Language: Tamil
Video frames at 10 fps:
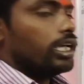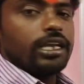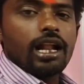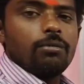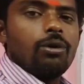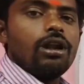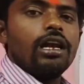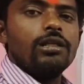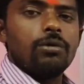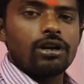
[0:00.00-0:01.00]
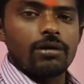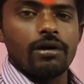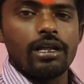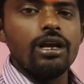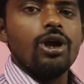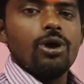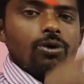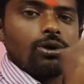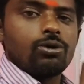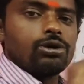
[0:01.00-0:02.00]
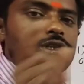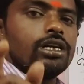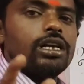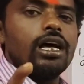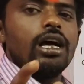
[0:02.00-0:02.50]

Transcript: இங்கே நான் போர்டில் எழுதி போட்டிருக்க மாதிரி ஒரு கொஸ்டின்